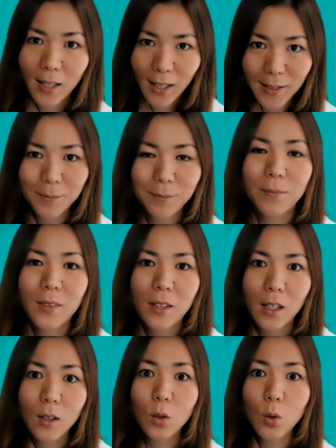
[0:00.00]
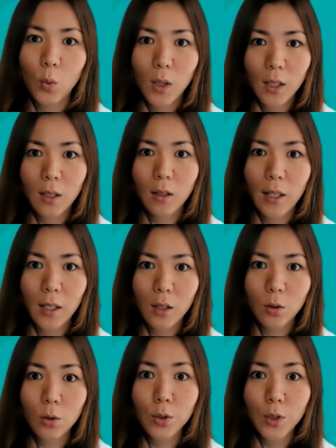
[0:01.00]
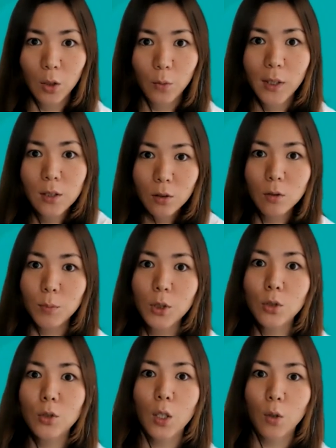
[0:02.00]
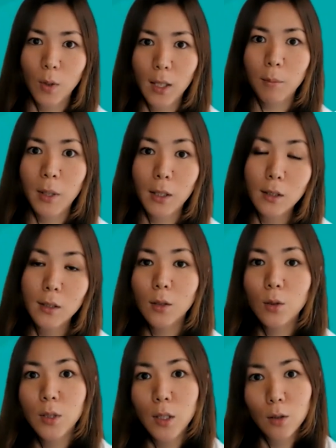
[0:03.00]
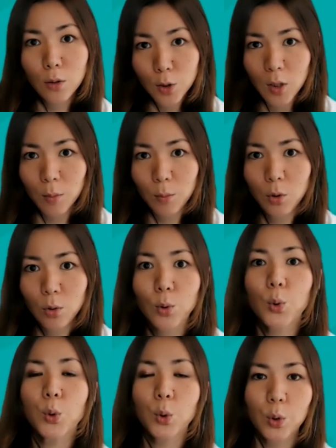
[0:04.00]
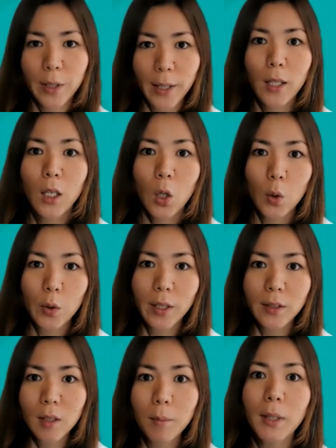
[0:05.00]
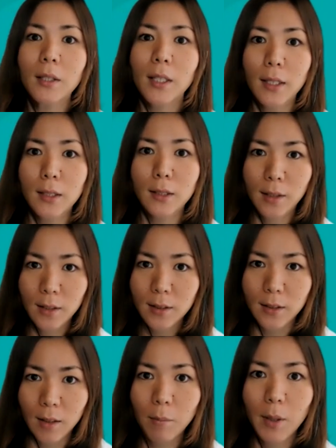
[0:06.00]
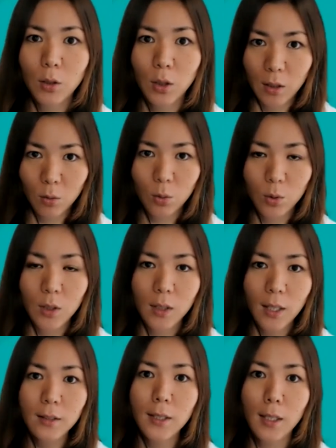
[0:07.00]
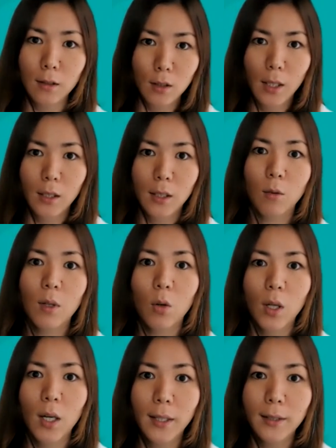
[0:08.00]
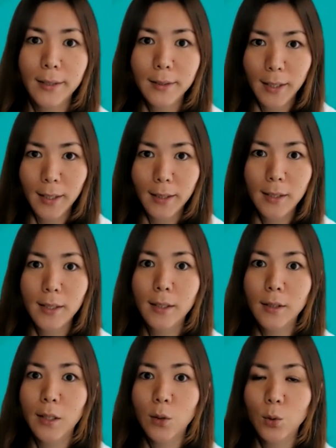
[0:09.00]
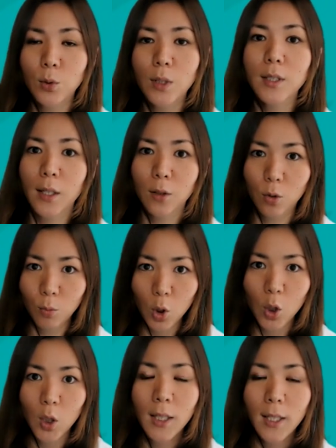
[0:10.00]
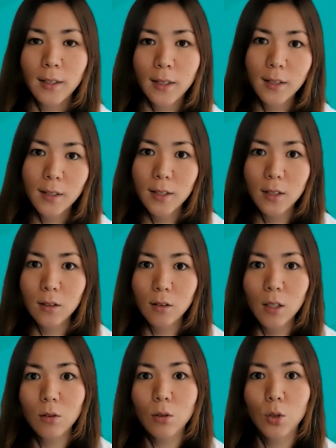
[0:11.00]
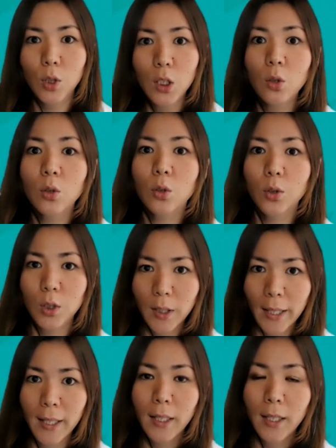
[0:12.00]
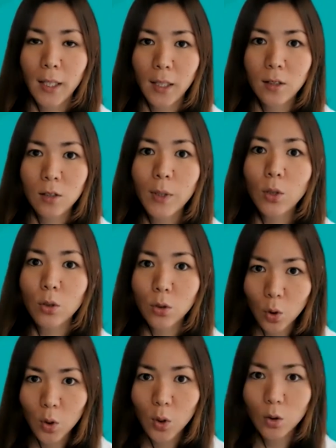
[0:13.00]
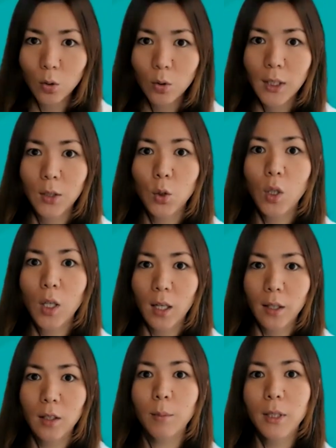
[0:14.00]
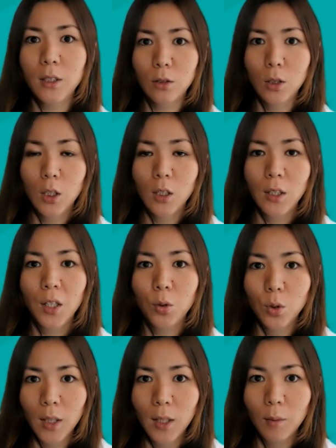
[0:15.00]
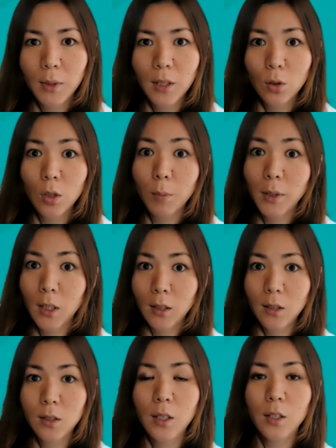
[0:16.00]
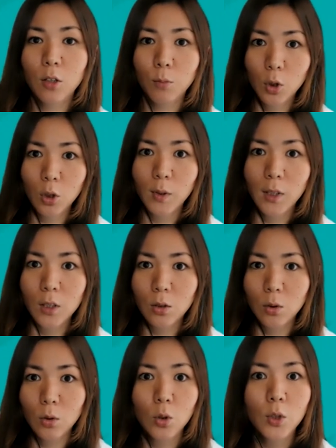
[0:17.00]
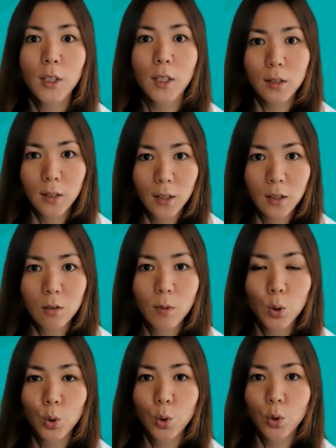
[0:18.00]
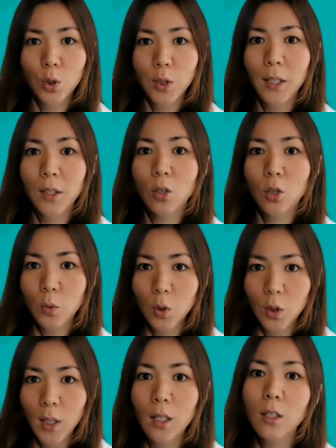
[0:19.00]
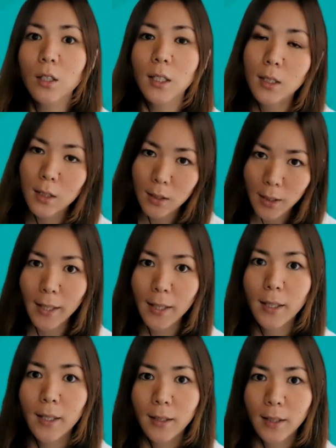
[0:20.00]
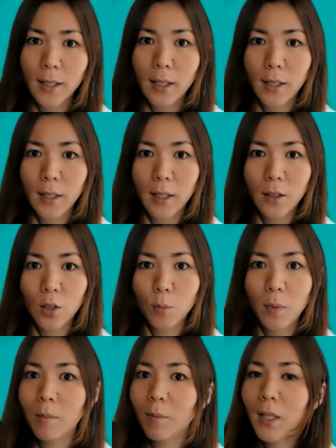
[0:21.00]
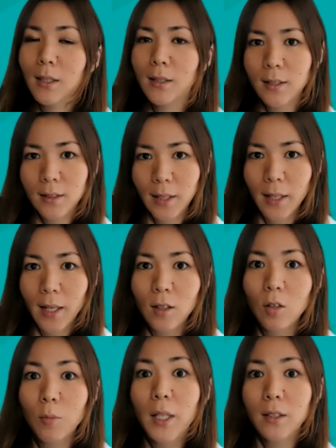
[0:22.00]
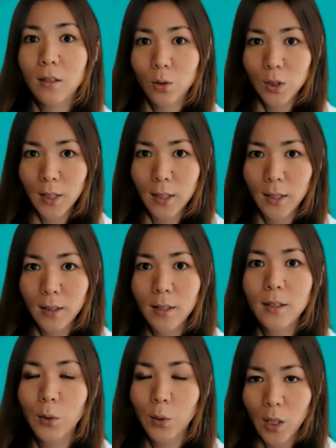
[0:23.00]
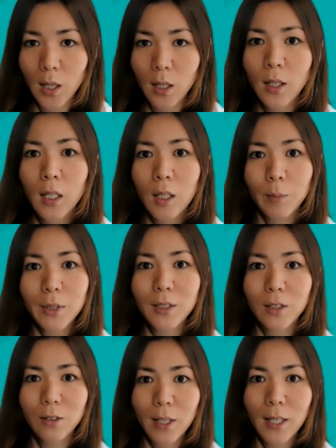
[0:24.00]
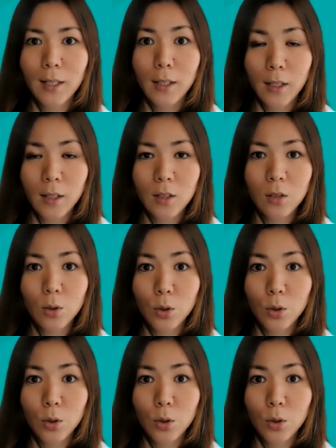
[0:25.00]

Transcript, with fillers: はい。あとは、えー、特に私の部署では、まあ、インサイドセールスチームということで、お客様に対してですね、まあえー、とたくさん、えー、電話をかけさせていただいているんですけれども、ジェネシスクラウドの機能として、えー、通話録音の機能があります。なので、まあ、例えばなんですけれども、私の方でですね、通話録音の内容を確認して、で、えー、営業メンバーにですね、アドバイスをしたりですとか、もしくは、えー、